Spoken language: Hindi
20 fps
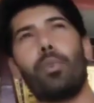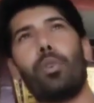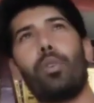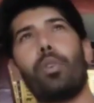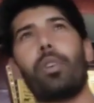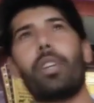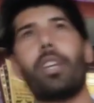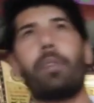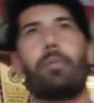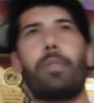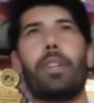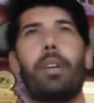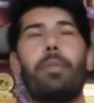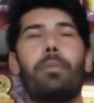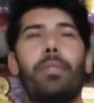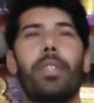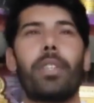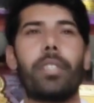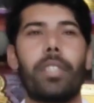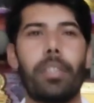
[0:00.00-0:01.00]
फूलों के हमने अब
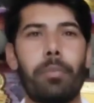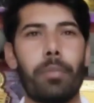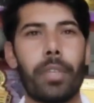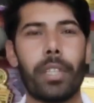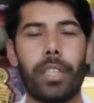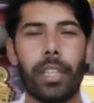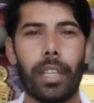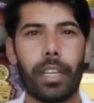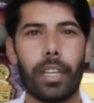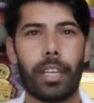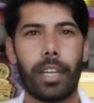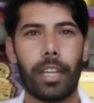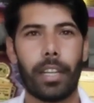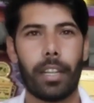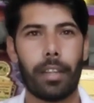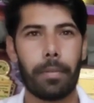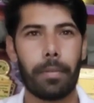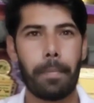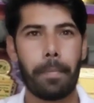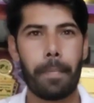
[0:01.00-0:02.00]
तक सीमन सेल करे
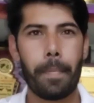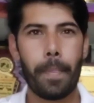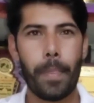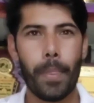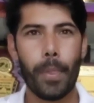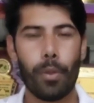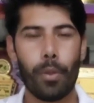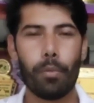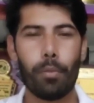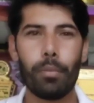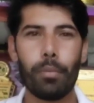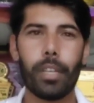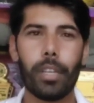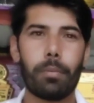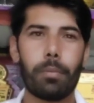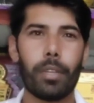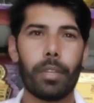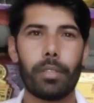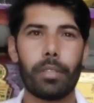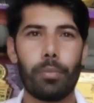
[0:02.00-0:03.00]
हैं जी और मिल्क
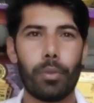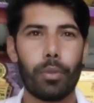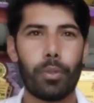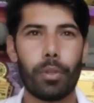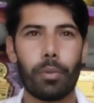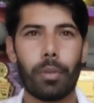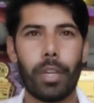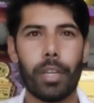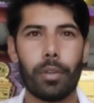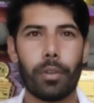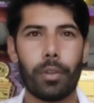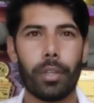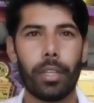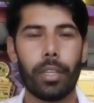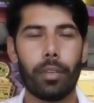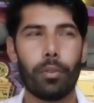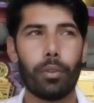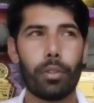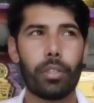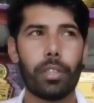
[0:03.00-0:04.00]
प्लस ब्यूटी वाले हैं
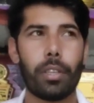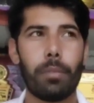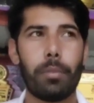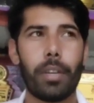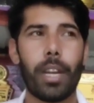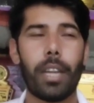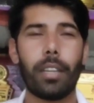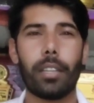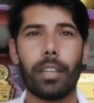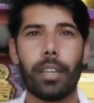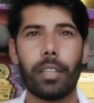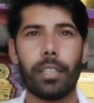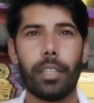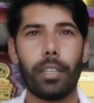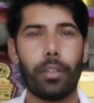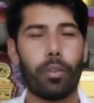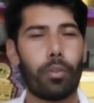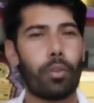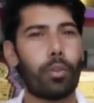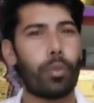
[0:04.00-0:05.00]
और सम्राट का
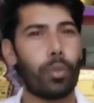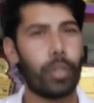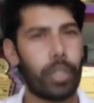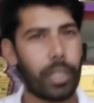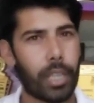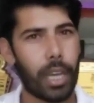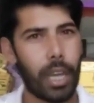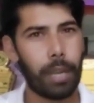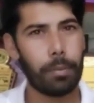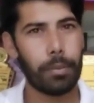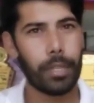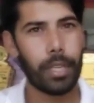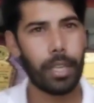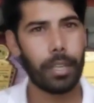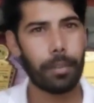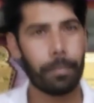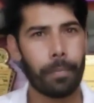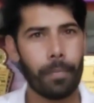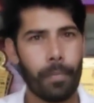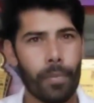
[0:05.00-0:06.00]
रिजल्ट लोगों को दिखा भी है
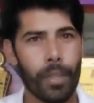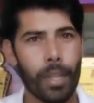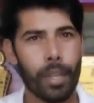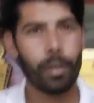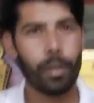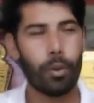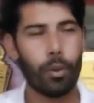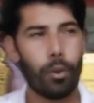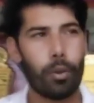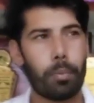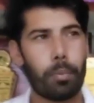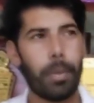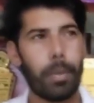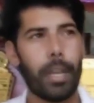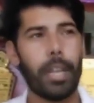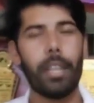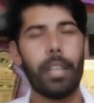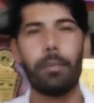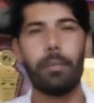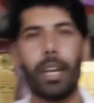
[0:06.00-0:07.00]
जी और
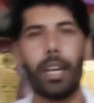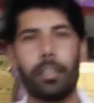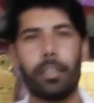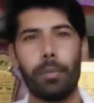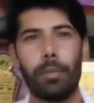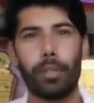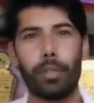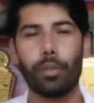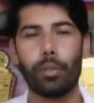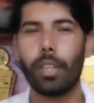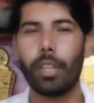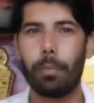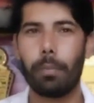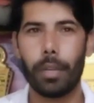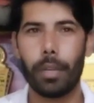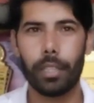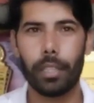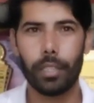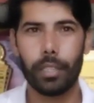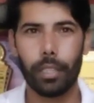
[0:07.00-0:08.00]
पहले भी हाथ में चौदह
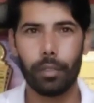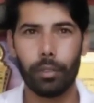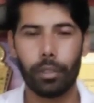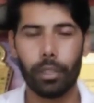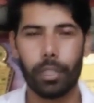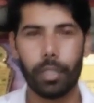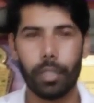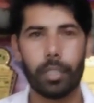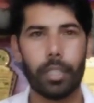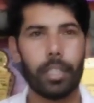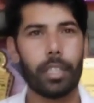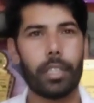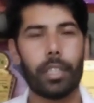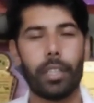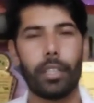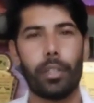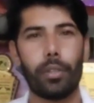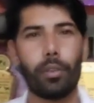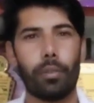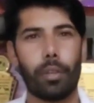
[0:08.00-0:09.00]
प्लस है उसकी कई
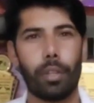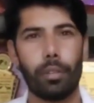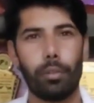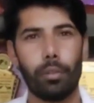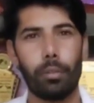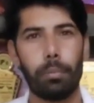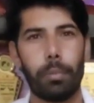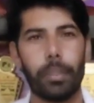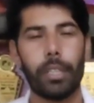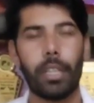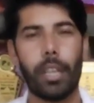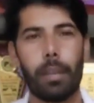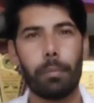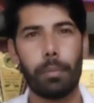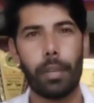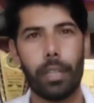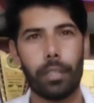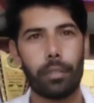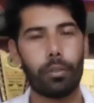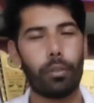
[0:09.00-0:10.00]
कटड़ियों का दूध पंद्रह
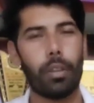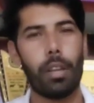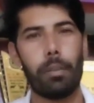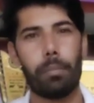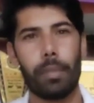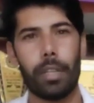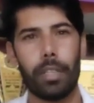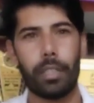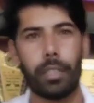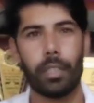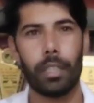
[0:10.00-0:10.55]
प्लस सोलह प्लस